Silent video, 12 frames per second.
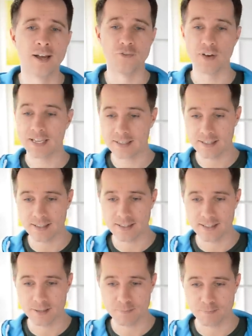wenn
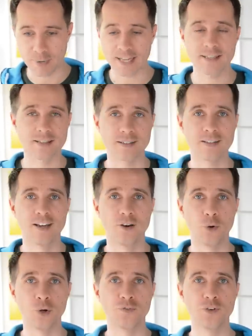äh, beide
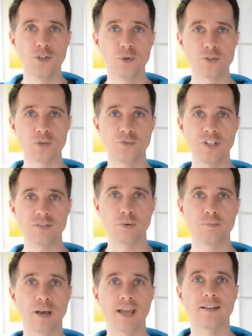irgendwie nur so wie so
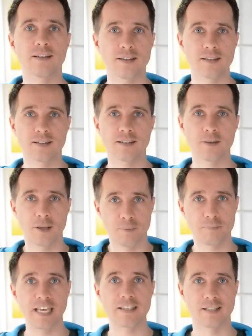ein Brett äh, im
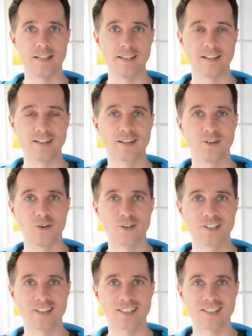Bett liegen
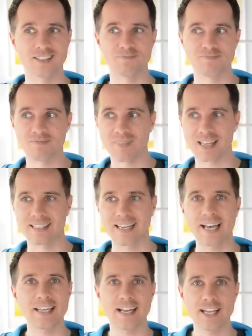und ähm,
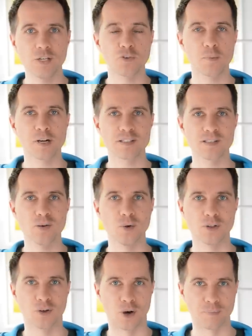keinerlei
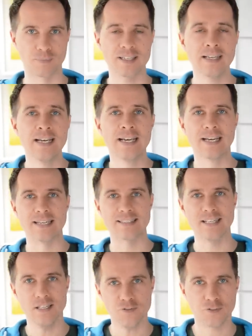Informationen kommt. Ne? Es
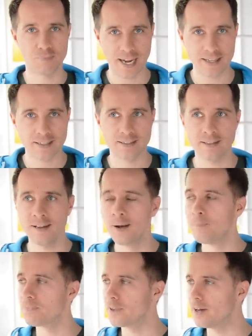hilft beiden,
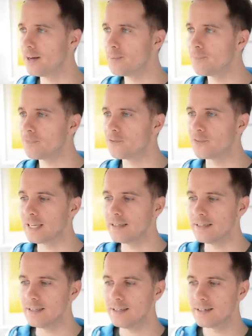ähm,
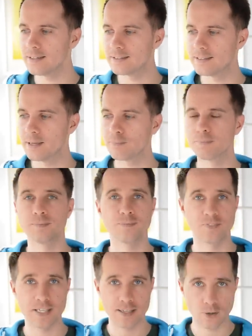wenn ihr dem,
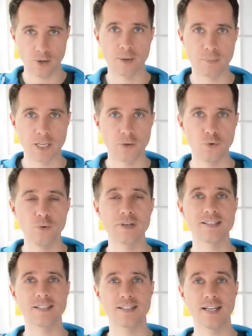wenn ihr eurem Gegenüber
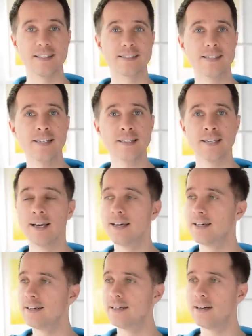signalisiert,
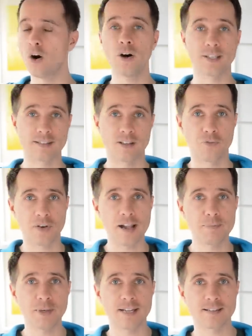äh, oh, das
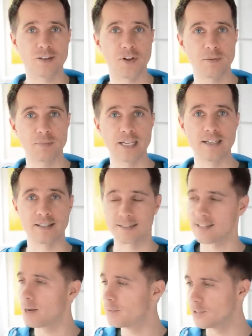gefällt mir, das gefällt mir nicht. Das
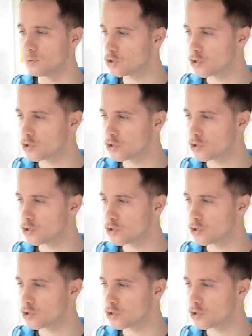kann man durch